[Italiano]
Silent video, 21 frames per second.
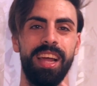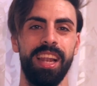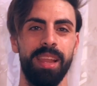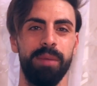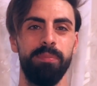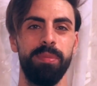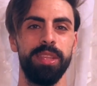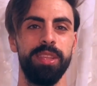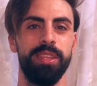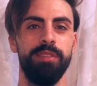
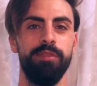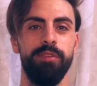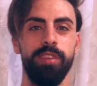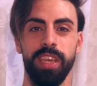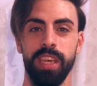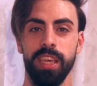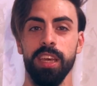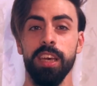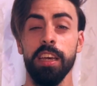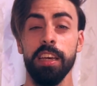
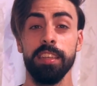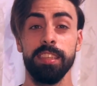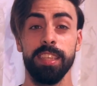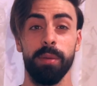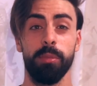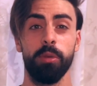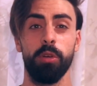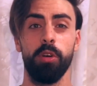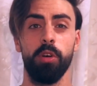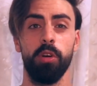LBDV.
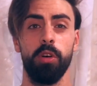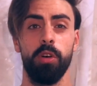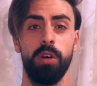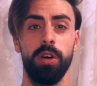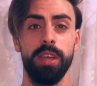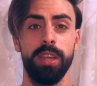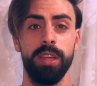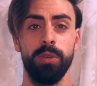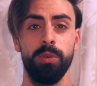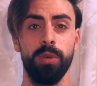
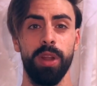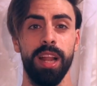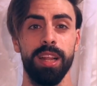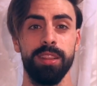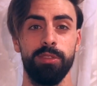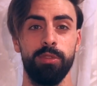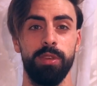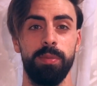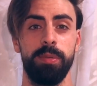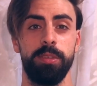Siamo in un
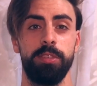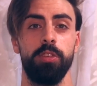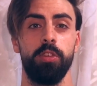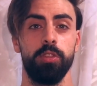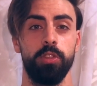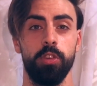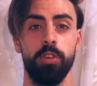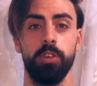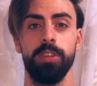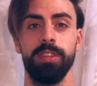altro
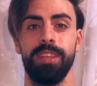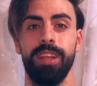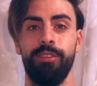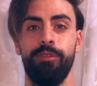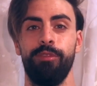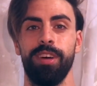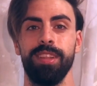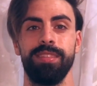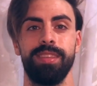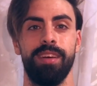episodio del
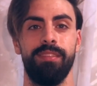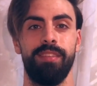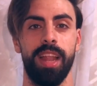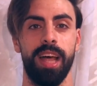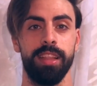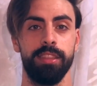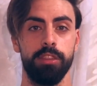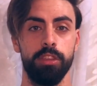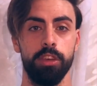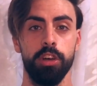
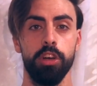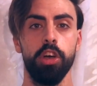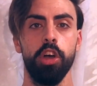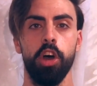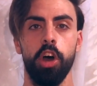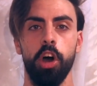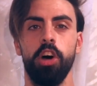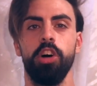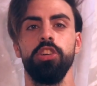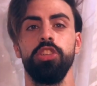Fantavlad.
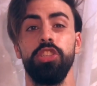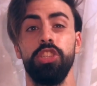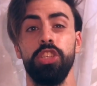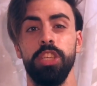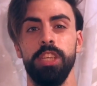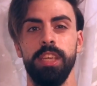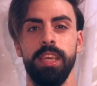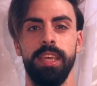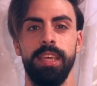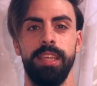
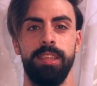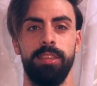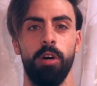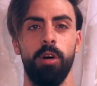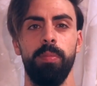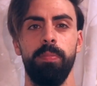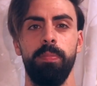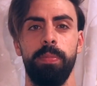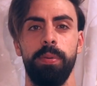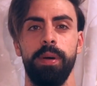Oggi i
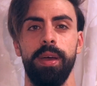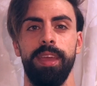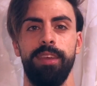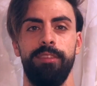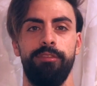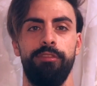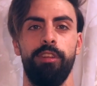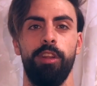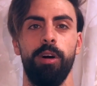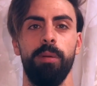top e
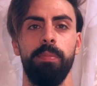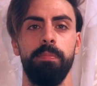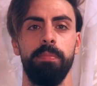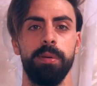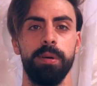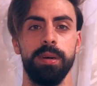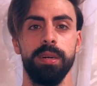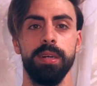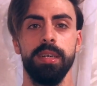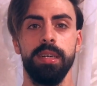i
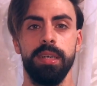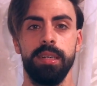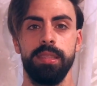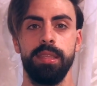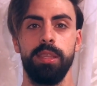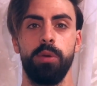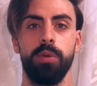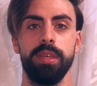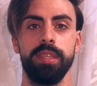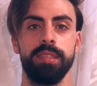flop
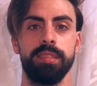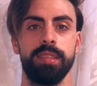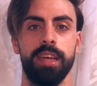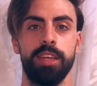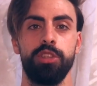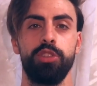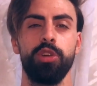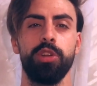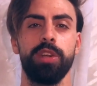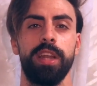di
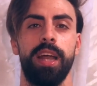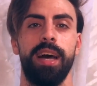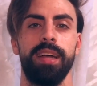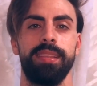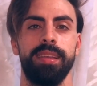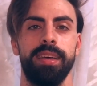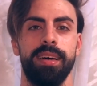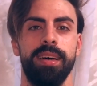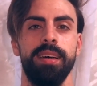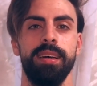questa
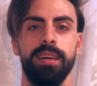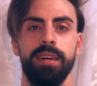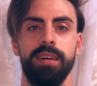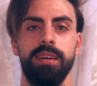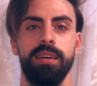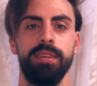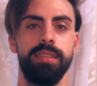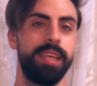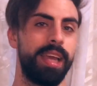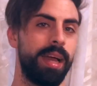giornata
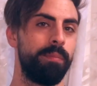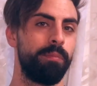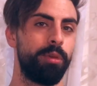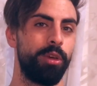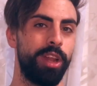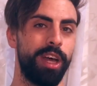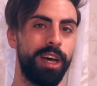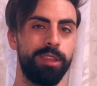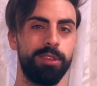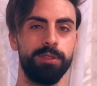eh, di
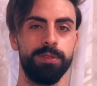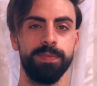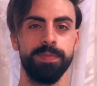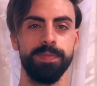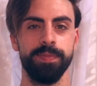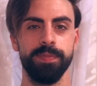campionato.